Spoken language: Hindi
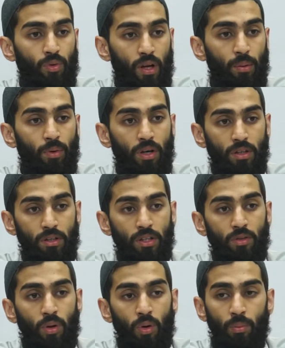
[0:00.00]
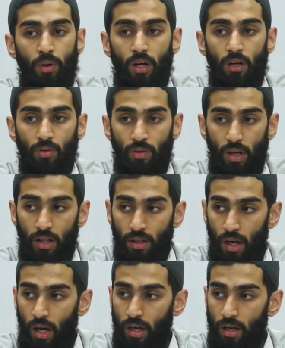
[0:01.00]
वसल्लम खदीजतुल्कुबरा रजी अल्लाह
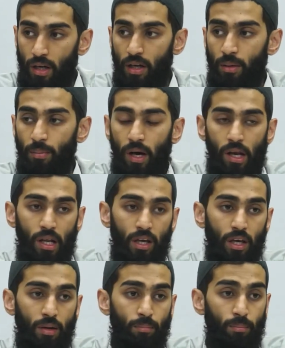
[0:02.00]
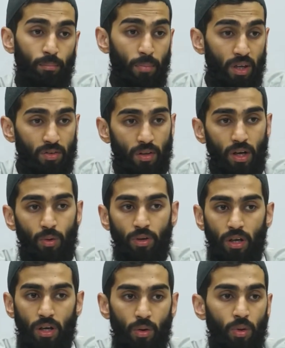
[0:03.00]
ताला अन्हा का माल लेके मेसरा
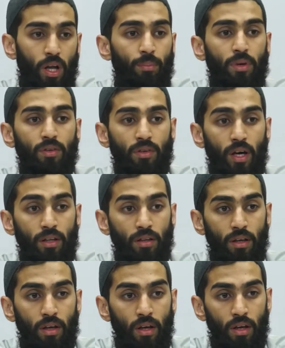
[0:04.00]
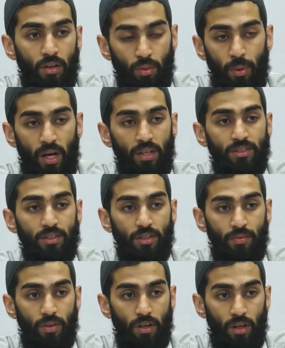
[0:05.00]
उनके गुलाम के साथ दोबारा से
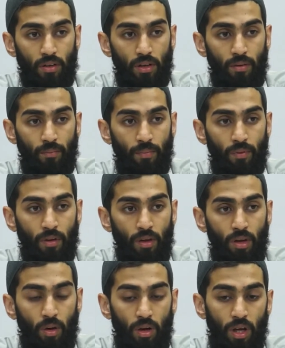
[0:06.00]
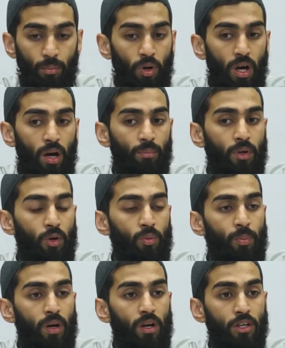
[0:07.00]
सफ़र करते हैं और एक मुकाम के
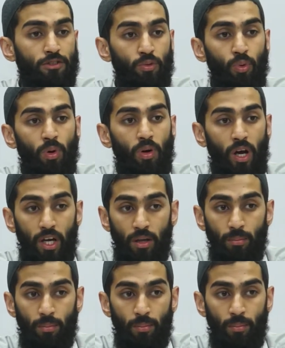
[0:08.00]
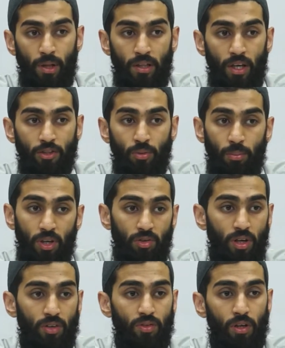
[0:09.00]
ऊपर नस्तूर राहिब मिलता है जो
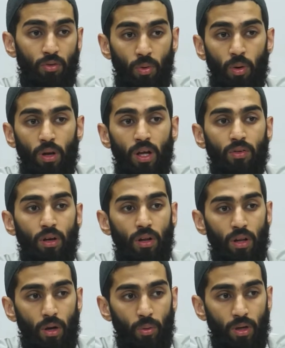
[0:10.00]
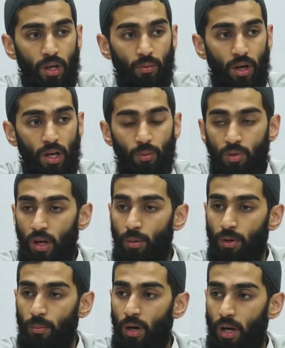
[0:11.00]
मेसरा से रसूलुल्लाह सल्लल्लाहु अलैहि
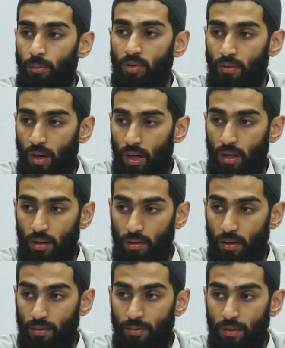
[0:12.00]
वसल्लम के बारे में सवाल करता है